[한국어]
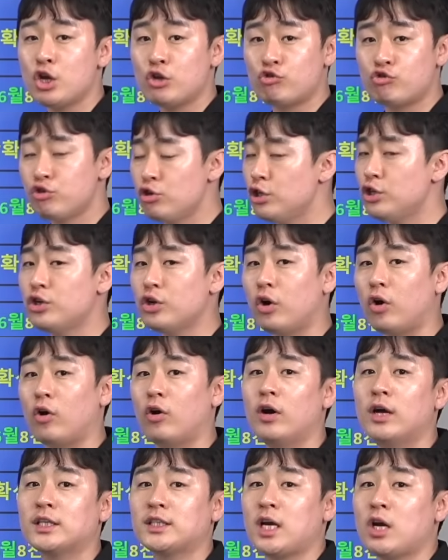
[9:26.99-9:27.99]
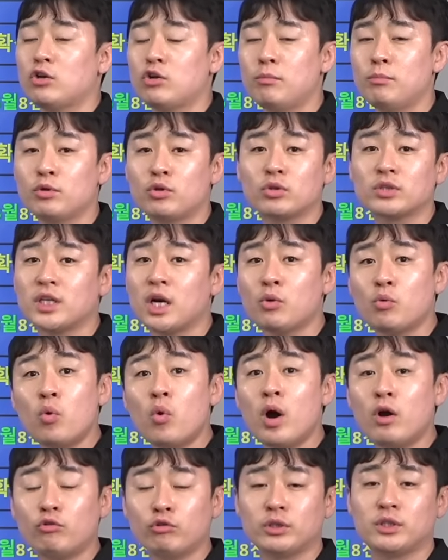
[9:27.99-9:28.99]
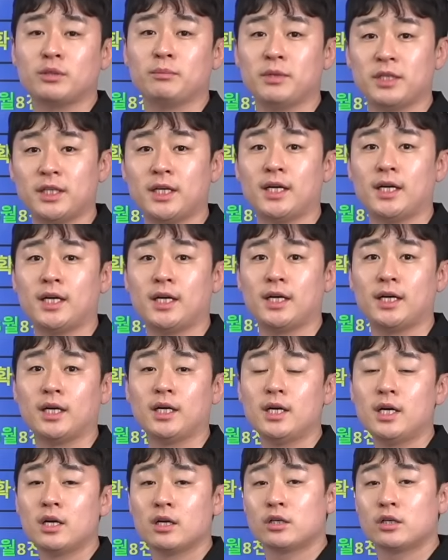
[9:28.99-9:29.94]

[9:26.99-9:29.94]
출지어 작년부터 착공하고 있습니다.